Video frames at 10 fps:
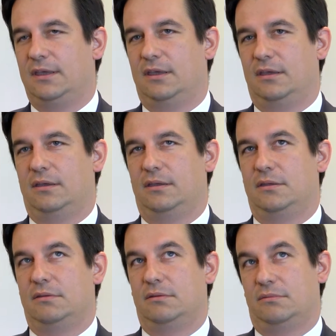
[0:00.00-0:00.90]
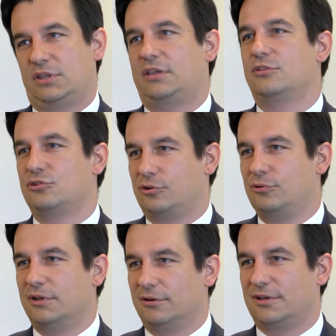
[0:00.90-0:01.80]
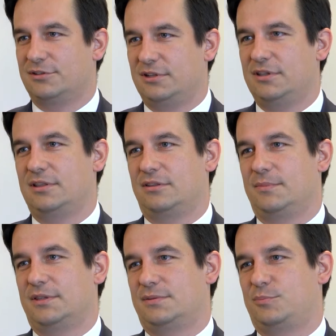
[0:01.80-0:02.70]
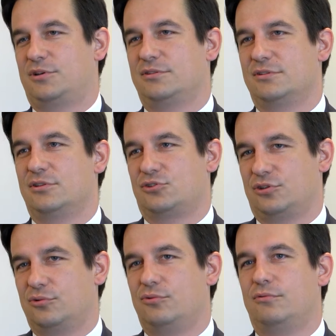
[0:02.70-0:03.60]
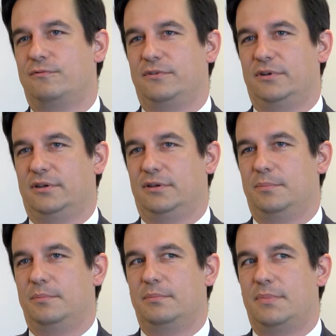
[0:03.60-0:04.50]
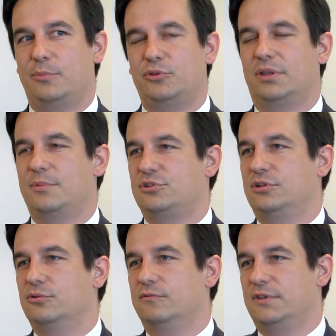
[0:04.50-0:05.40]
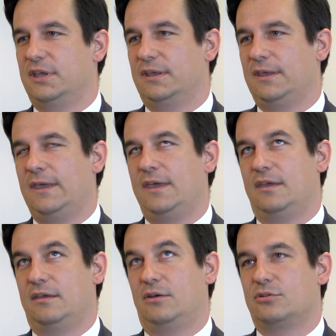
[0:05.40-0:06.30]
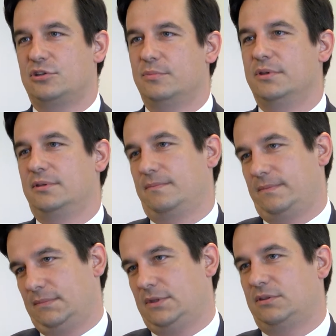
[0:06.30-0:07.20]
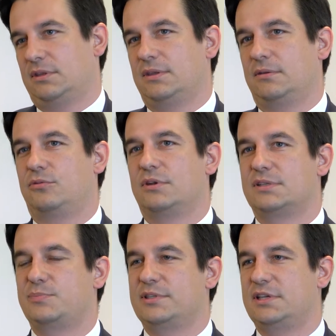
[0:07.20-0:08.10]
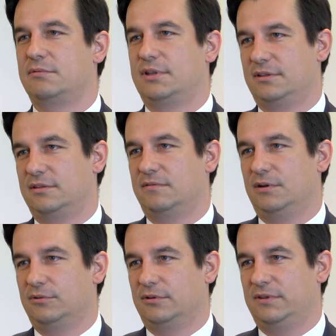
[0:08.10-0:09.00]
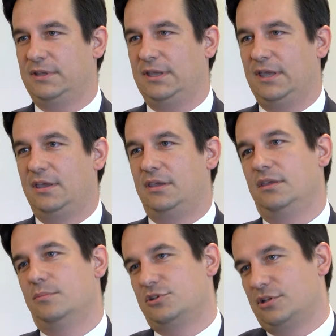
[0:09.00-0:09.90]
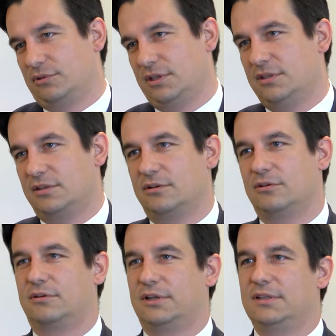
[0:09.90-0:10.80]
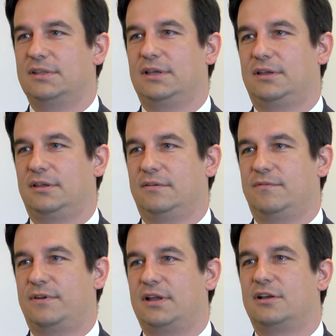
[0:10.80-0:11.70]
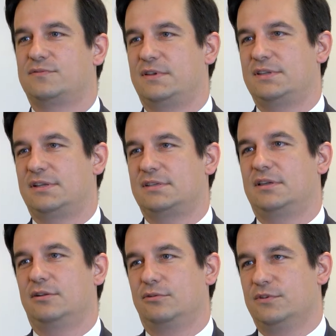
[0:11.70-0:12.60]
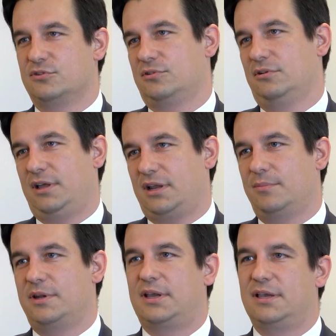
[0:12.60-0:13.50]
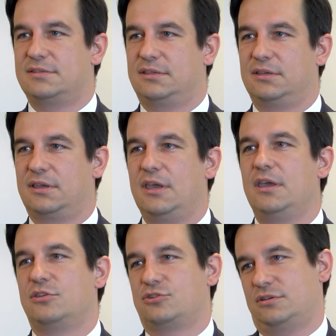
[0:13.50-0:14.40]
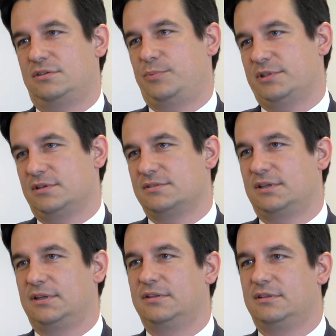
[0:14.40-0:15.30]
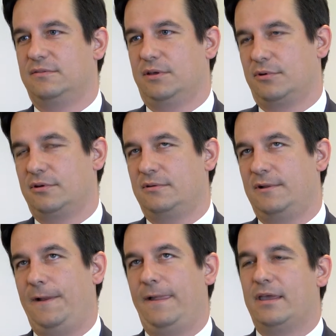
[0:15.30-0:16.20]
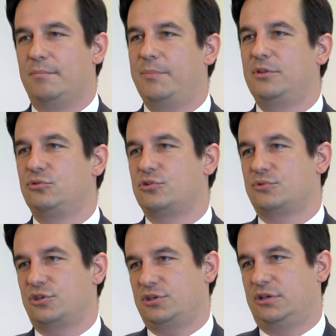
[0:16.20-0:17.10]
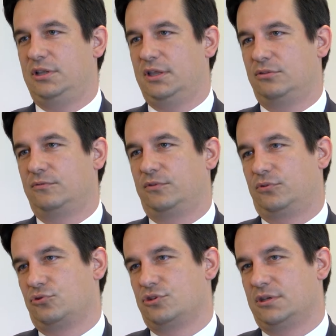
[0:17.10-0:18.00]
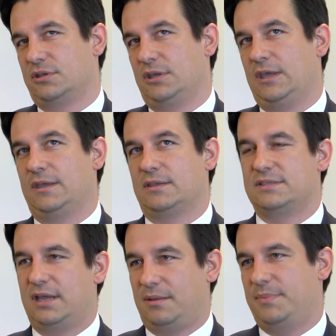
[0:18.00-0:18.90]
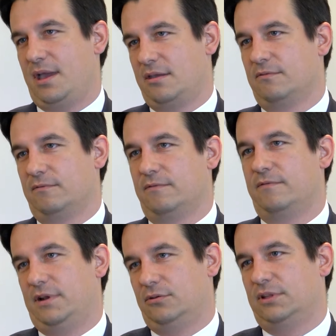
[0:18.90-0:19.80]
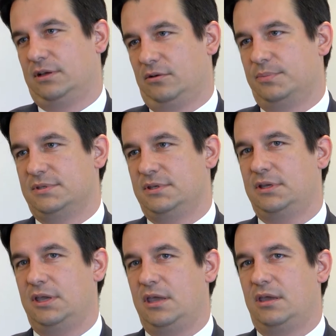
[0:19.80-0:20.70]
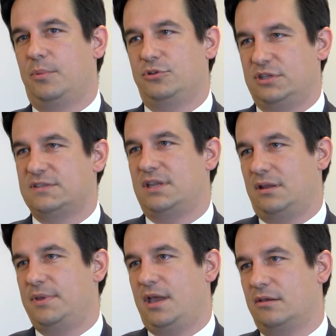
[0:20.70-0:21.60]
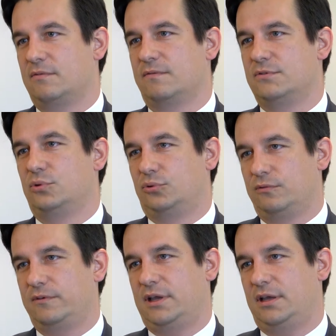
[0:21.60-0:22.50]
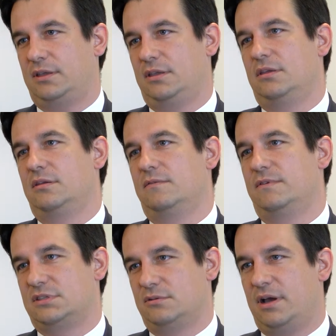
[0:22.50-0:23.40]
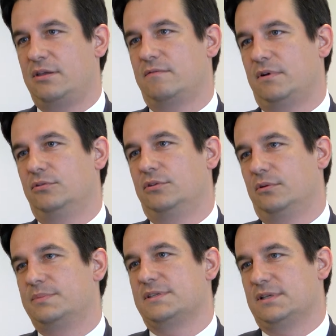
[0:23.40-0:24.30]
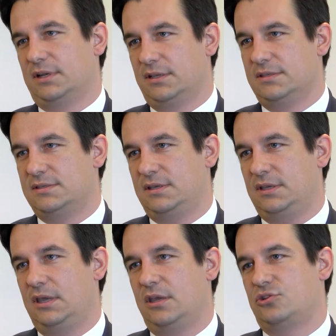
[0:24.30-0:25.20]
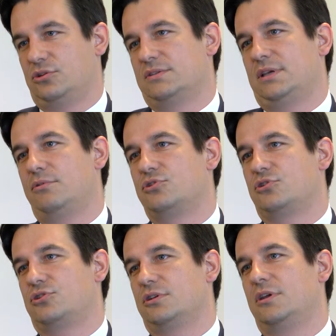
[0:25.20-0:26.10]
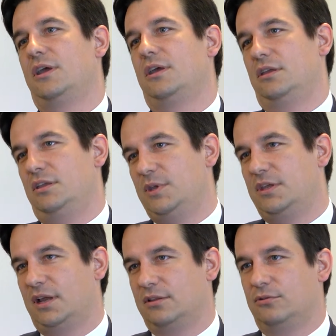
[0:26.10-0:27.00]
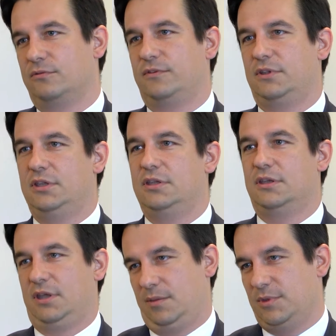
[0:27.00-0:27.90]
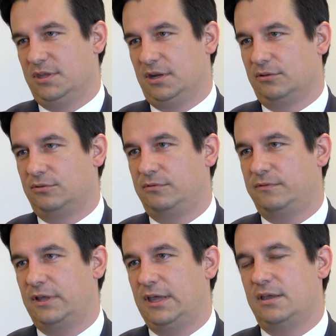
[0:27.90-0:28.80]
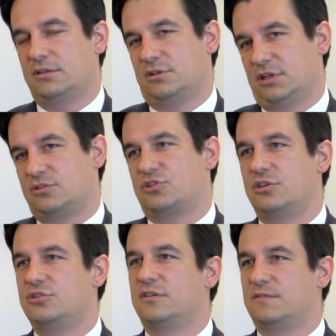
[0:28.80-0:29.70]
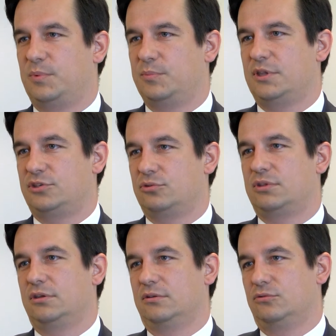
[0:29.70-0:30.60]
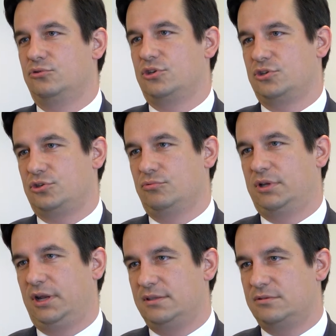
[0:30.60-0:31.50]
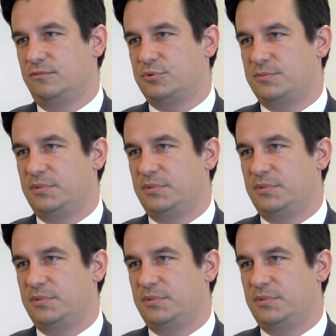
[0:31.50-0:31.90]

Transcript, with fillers: E, to takie dość ogólne określenie, natomiast przechodząc do szczegółów, e, mam tu na myśli głównie osoby, no, te, które spłacają kredyty walutowe i myślę tutaj nie tylko o kredytach we frankach szwajcarskich, ale również o dolarach amerykańskich, czy spłacające kredyty w euro. Mamy dużą rzeszę klientów, którzy zarabiają w walutach obcych, bądź też zarabiają w złotówkach i wysyłają waluty obce za granicę, czyli o całej rzeszy imigrantów i emigrantów. Coraz częściej wspomina się tutaj o dużej rzeszy Ukraińców